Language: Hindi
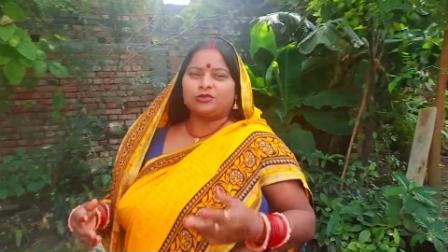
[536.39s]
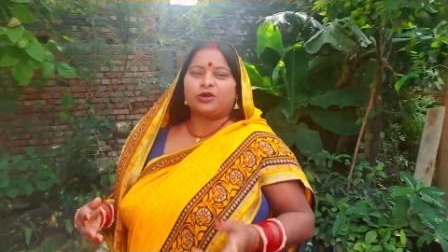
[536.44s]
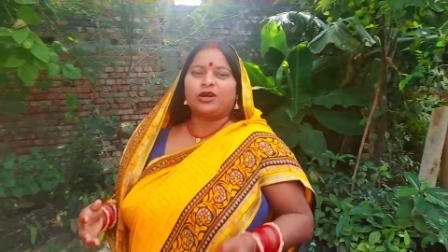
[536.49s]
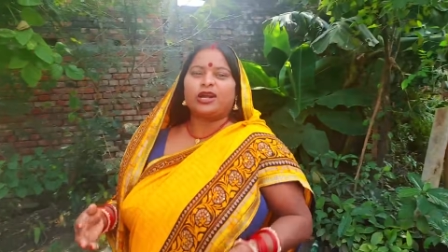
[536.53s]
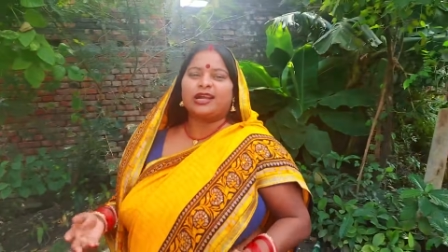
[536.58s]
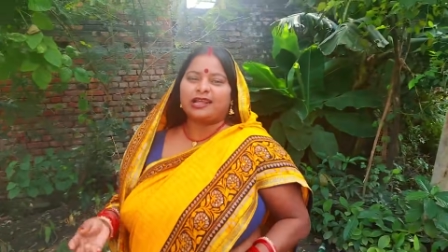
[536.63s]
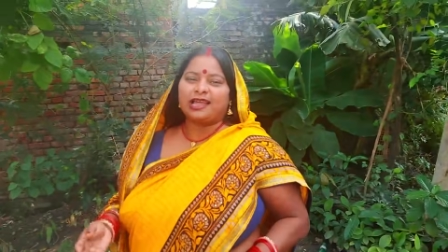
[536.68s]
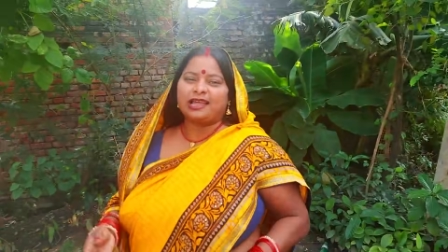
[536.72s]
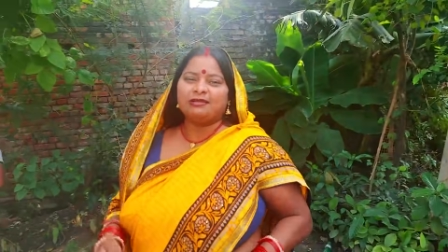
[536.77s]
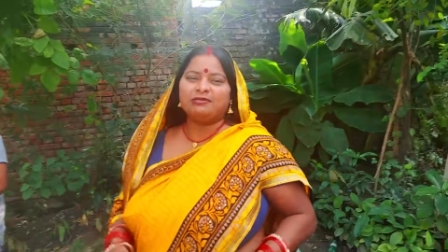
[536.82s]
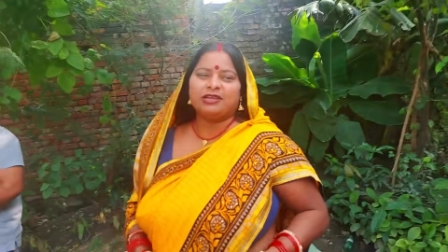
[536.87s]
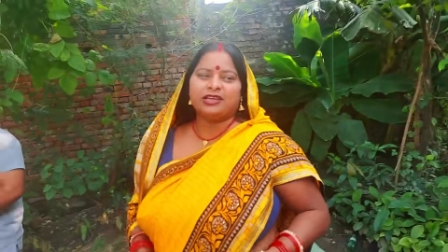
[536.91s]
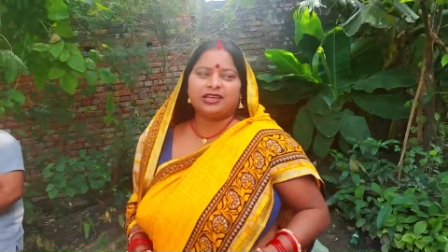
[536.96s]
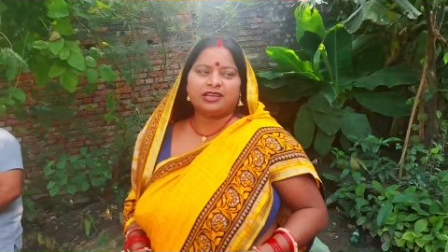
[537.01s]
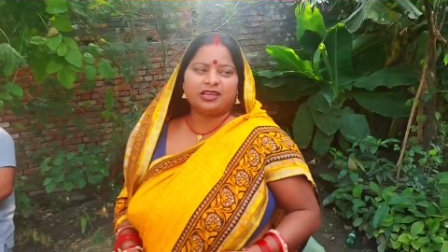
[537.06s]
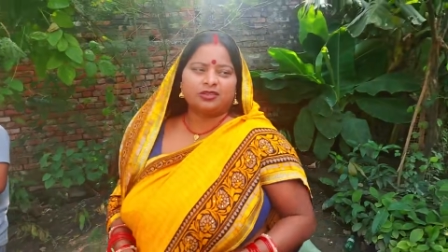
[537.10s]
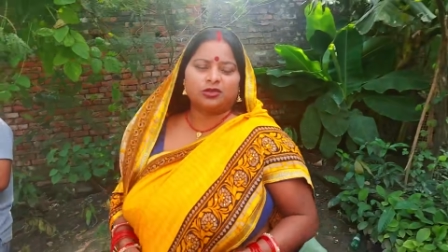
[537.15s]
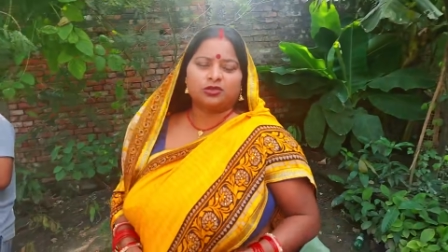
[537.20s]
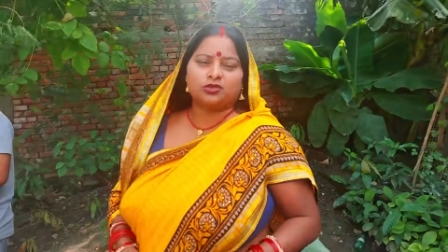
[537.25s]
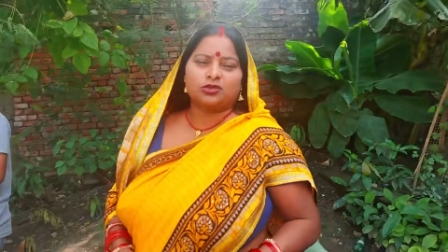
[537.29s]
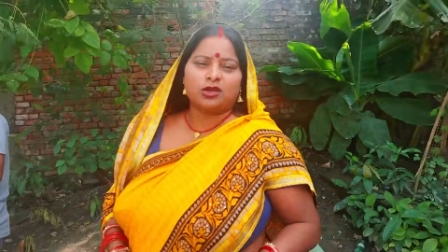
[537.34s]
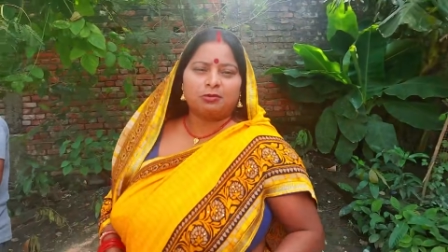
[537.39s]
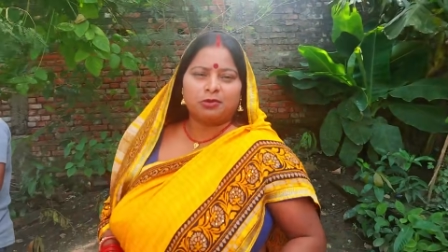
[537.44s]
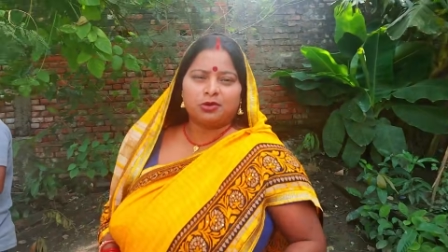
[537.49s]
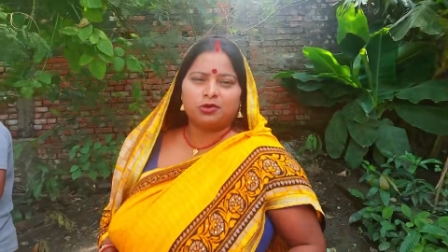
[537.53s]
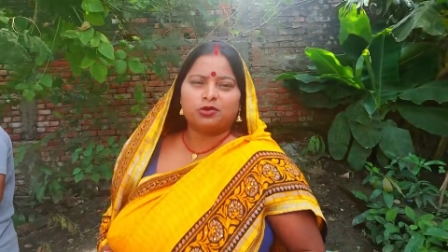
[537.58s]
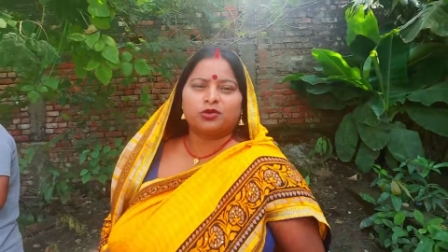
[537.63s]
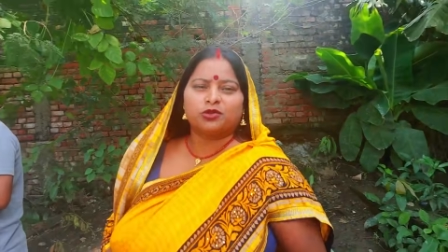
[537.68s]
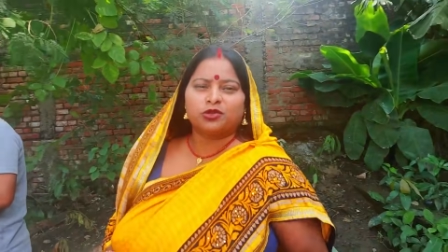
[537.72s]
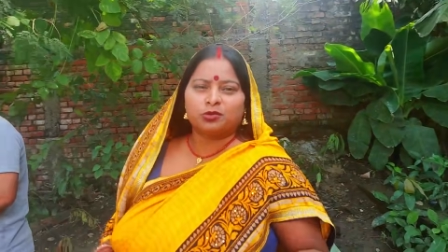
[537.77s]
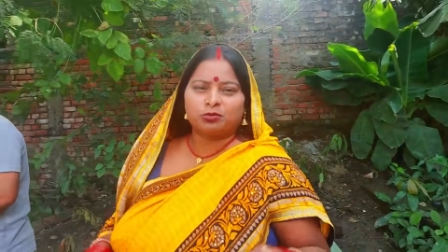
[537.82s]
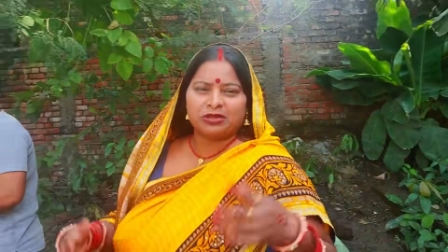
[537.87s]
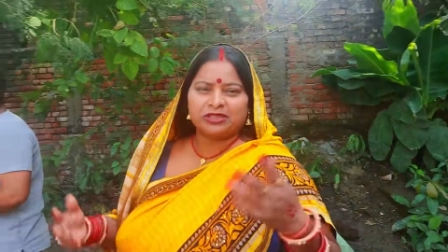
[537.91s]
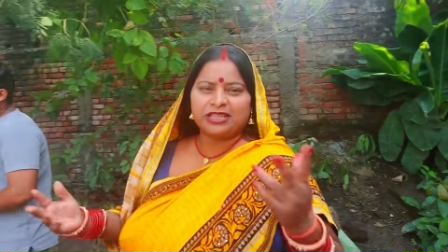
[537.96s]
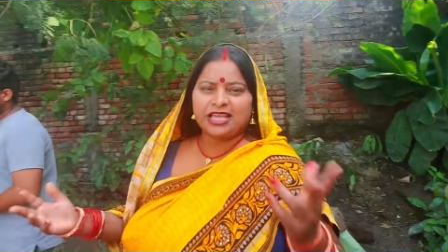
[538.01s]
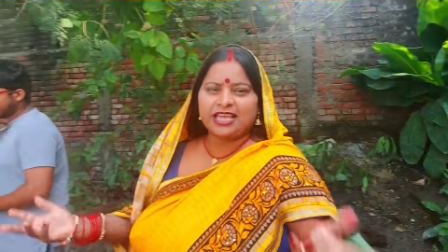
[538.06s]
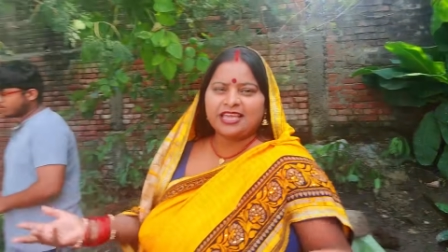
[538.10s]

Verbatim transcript: थोड़ा टाइम लगेगा दोस्तों आप लोगों को तो पता